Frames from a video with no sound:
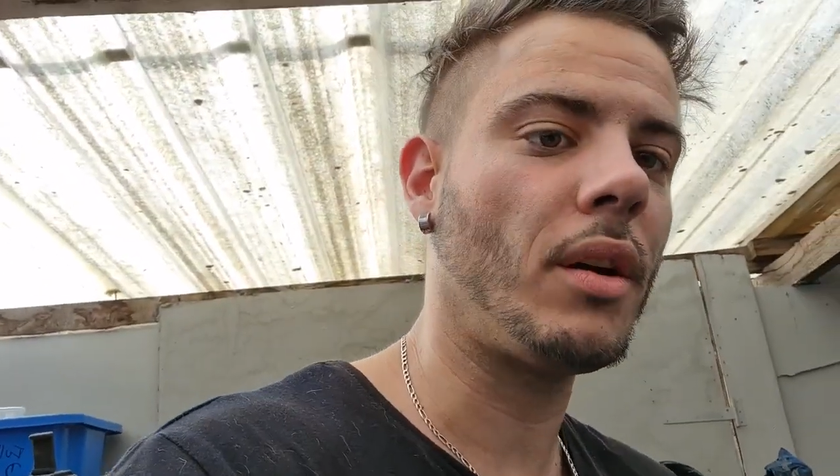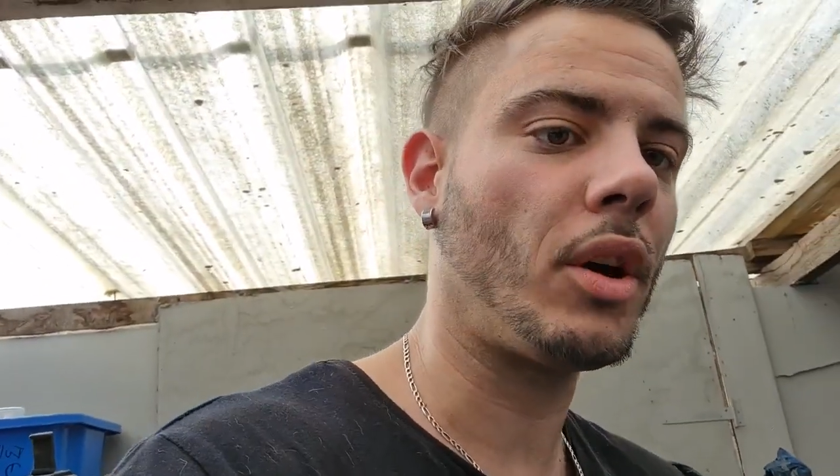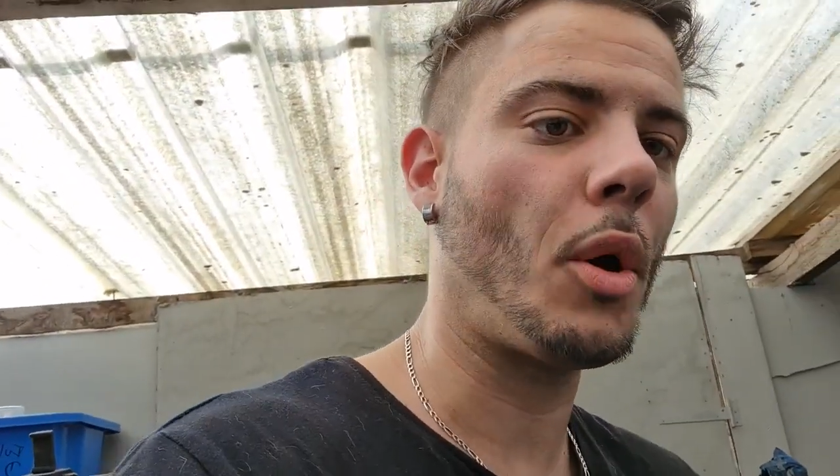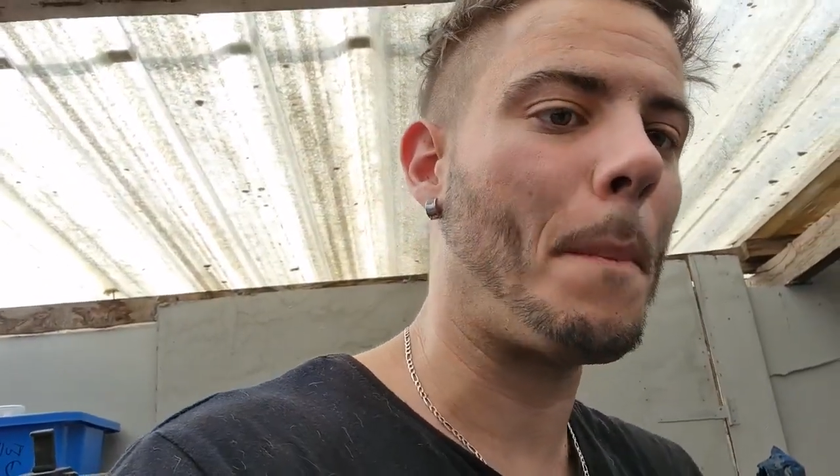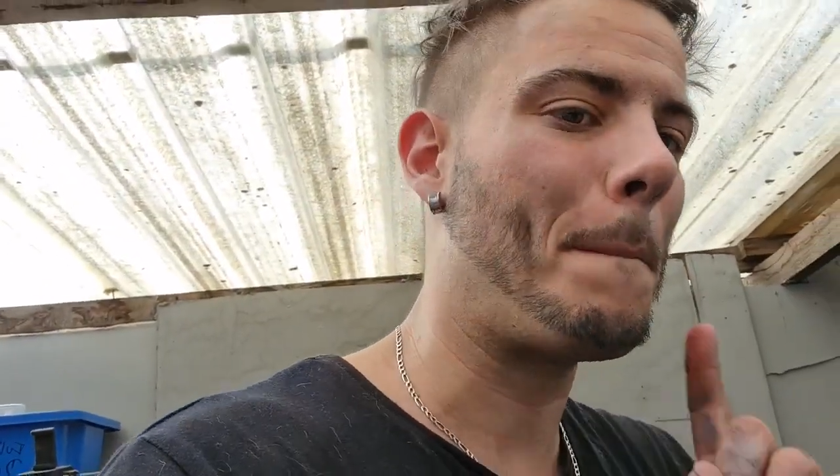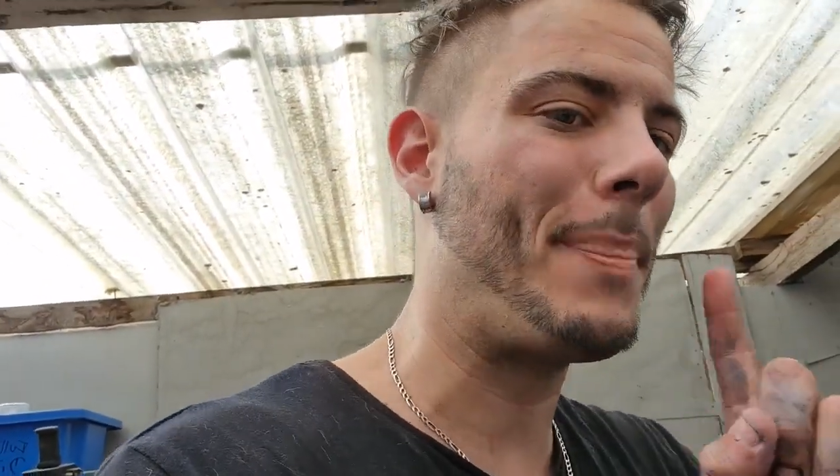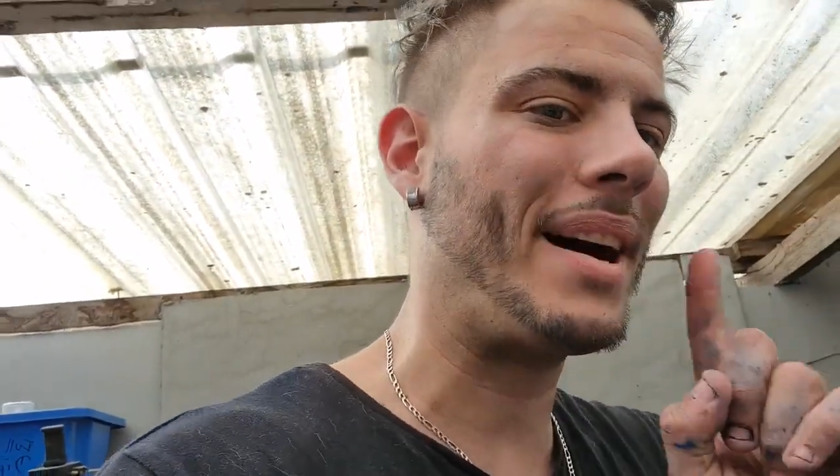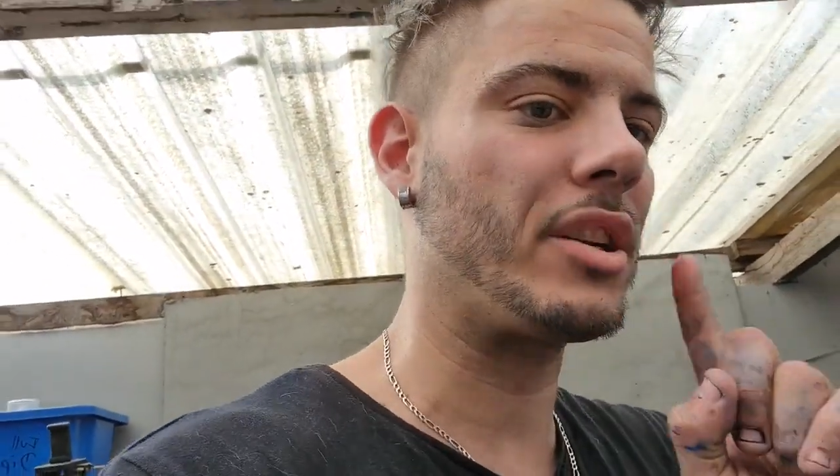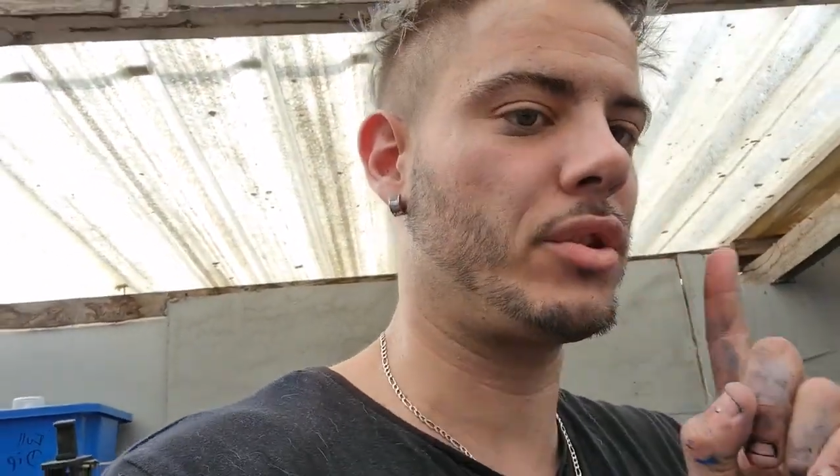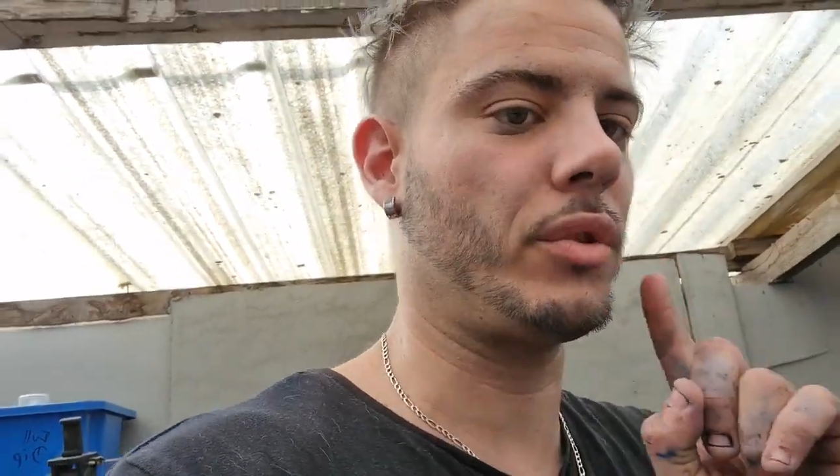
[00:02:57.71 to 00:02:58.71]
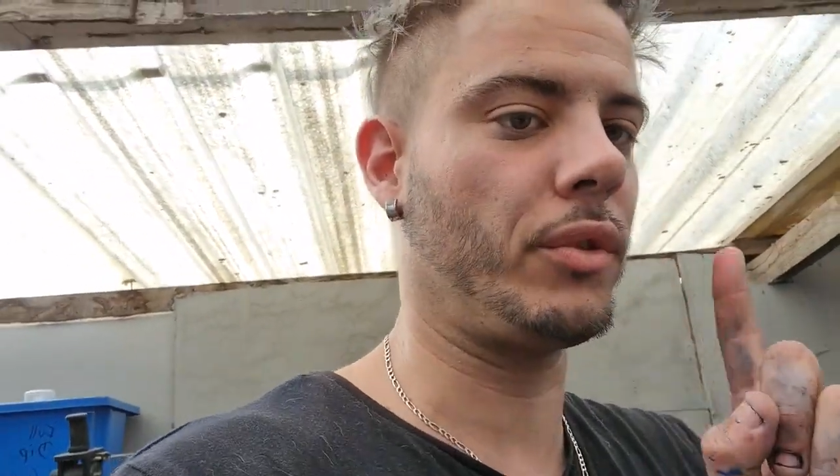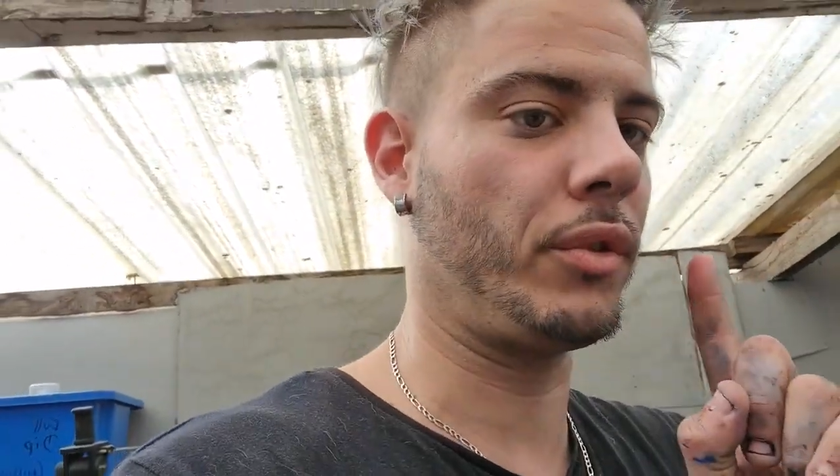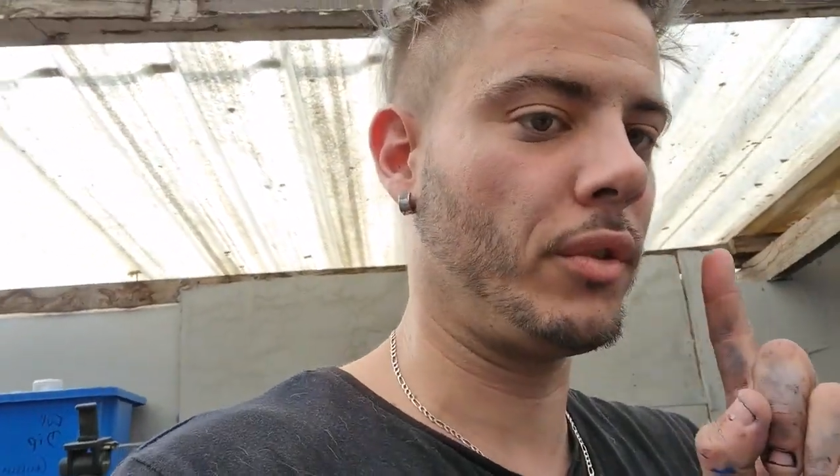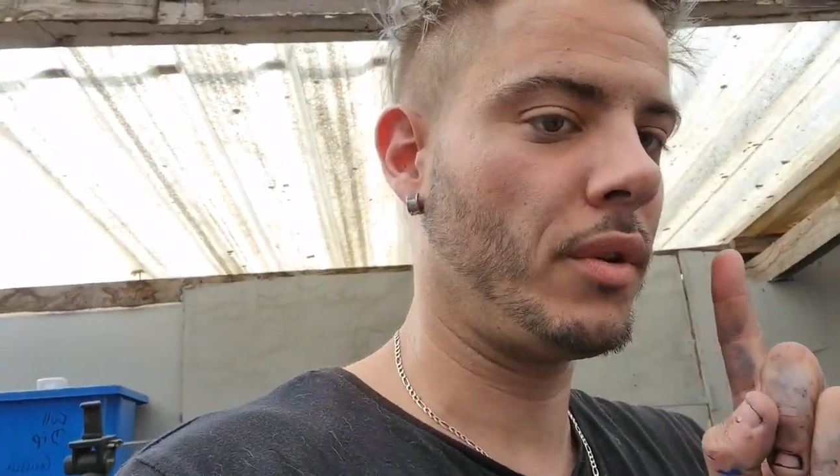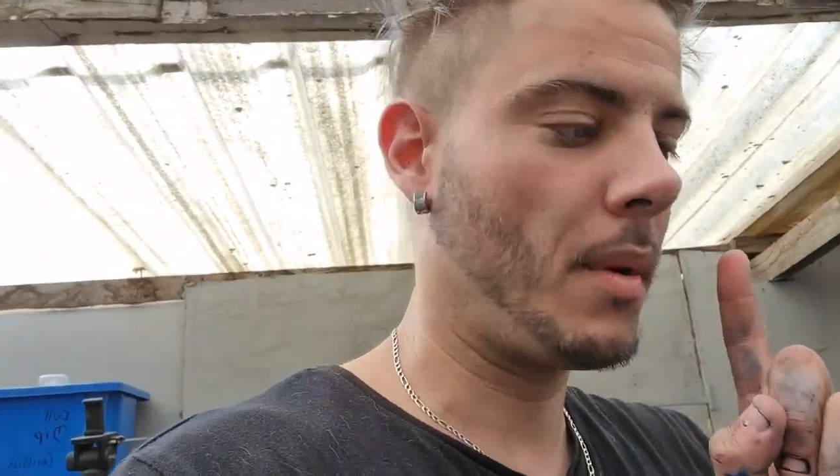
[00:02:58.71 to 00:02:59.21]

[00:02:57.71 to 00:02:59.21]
heures par jante.